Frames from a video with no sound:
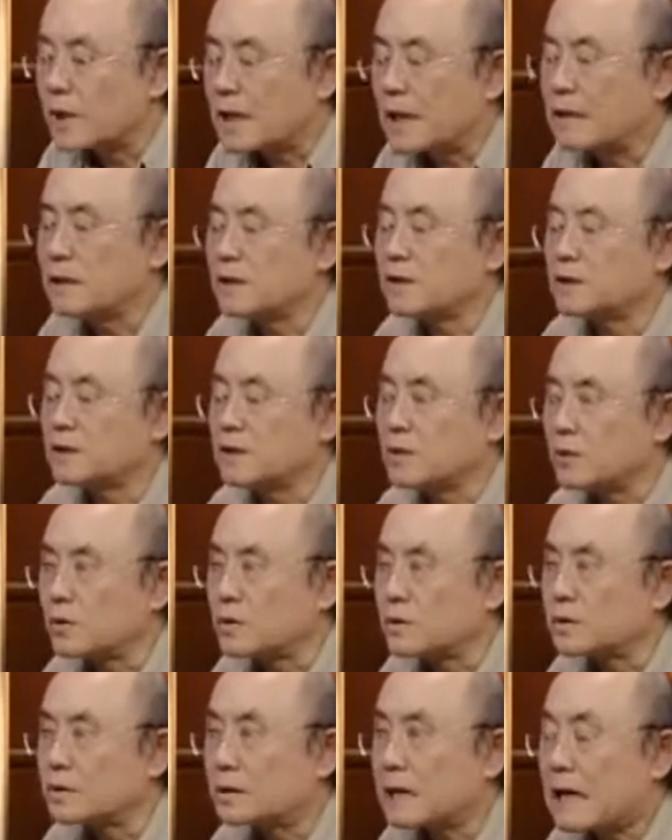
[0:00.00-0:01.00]
我看李德
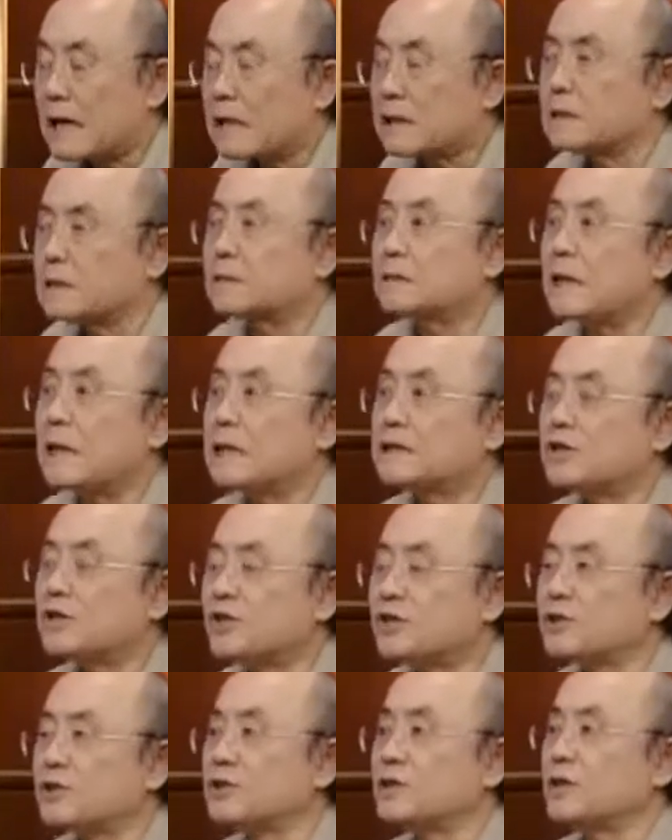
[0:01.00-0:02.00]
伦，他跟他
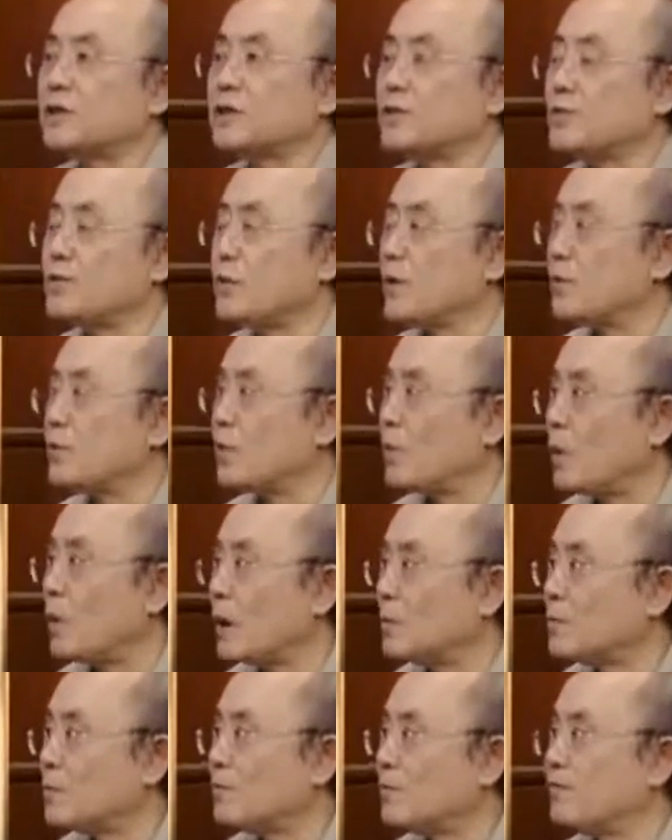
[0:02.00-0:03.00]
认识的一位文
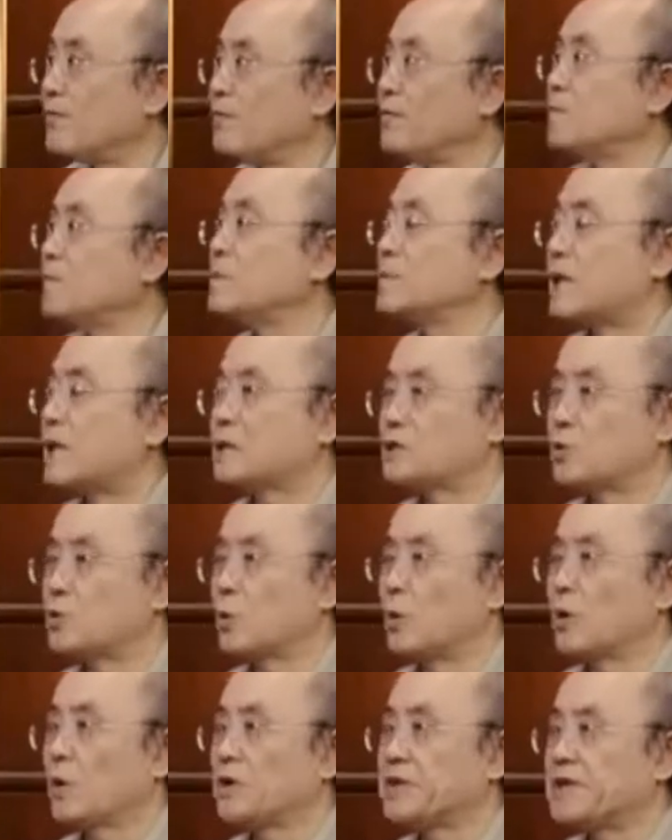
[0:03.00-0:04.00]
化部副部长
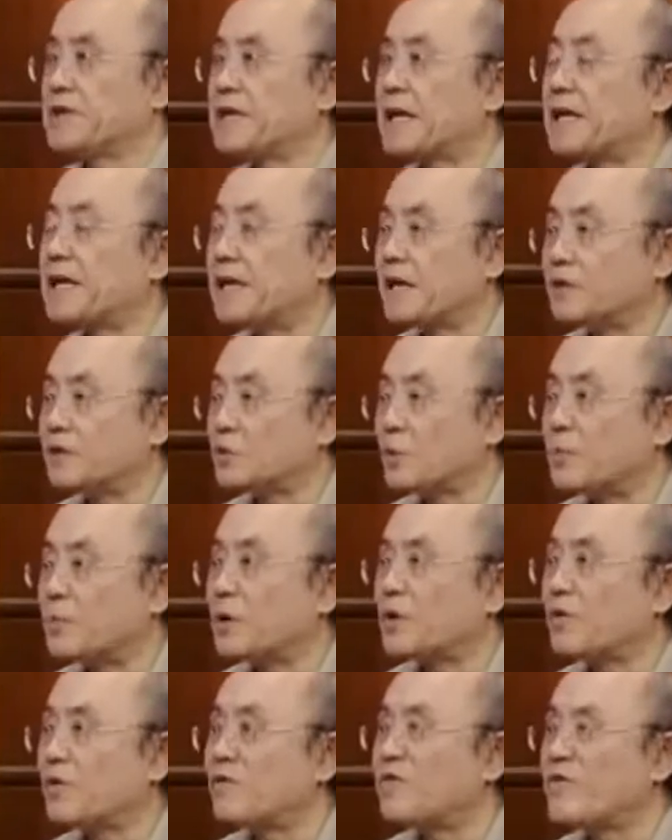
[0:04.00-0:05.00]
说，应该演奏
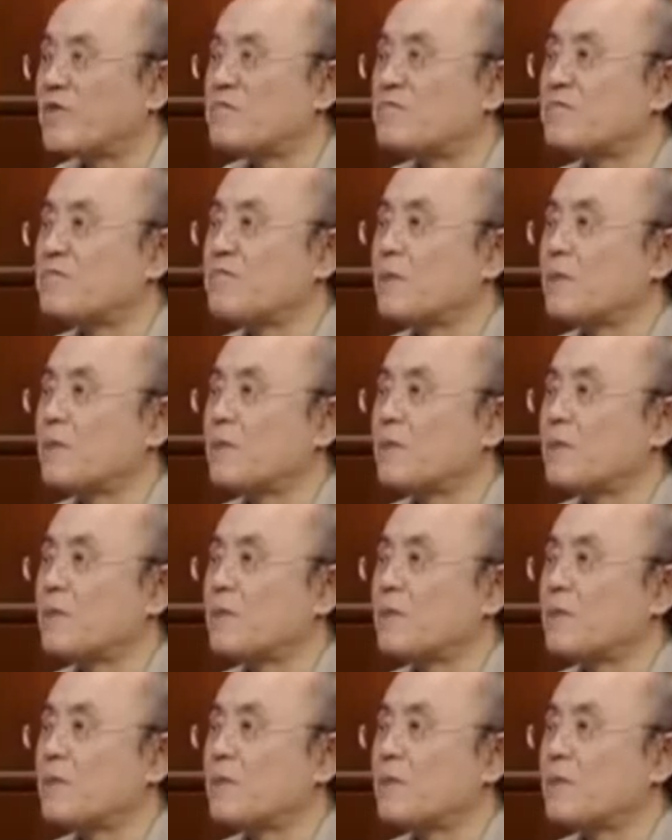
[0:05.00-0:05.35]
贝多芬。